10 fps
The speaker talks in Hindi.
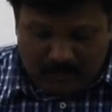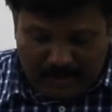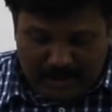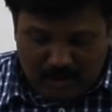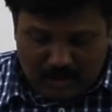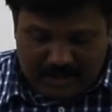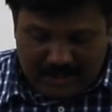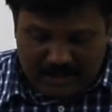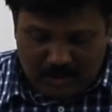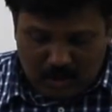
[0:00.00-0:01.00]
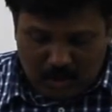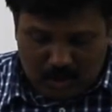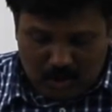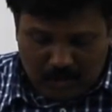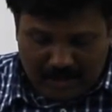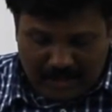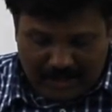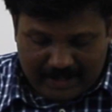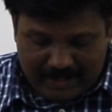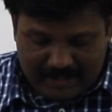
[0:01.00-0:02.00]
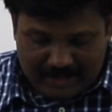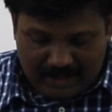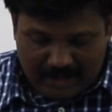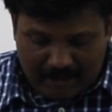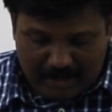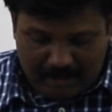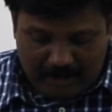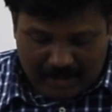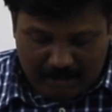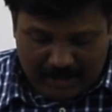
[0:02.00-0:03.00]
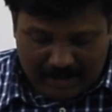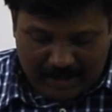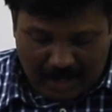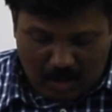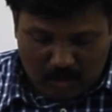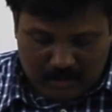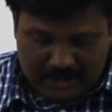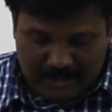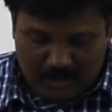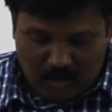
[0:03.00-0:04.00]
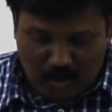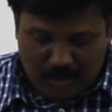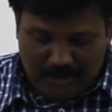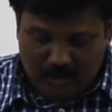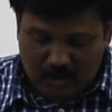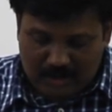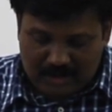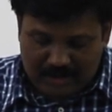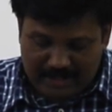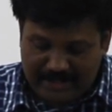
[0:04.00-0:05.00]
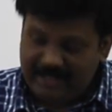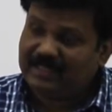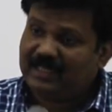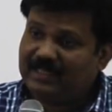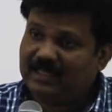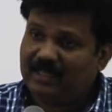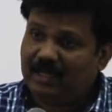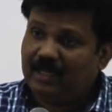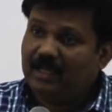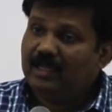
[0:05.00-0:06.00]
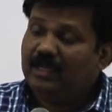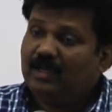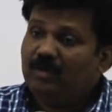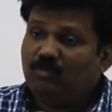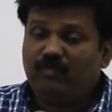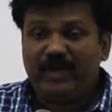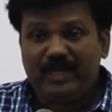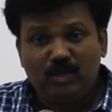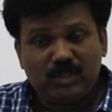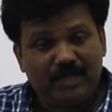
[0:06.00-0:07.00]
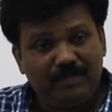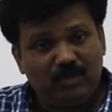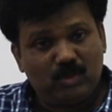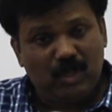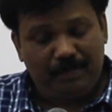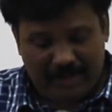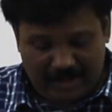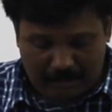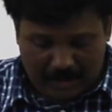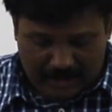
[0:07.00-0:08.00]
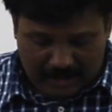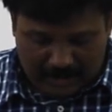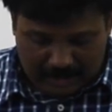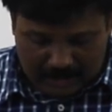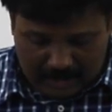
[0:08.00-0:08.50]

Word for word: उस फलियों से जो शुअर खा रहे थे अपना पेट भरे और उसे कोई कुछ नहीं देता था उन फलियों से भी उसका पेट भरना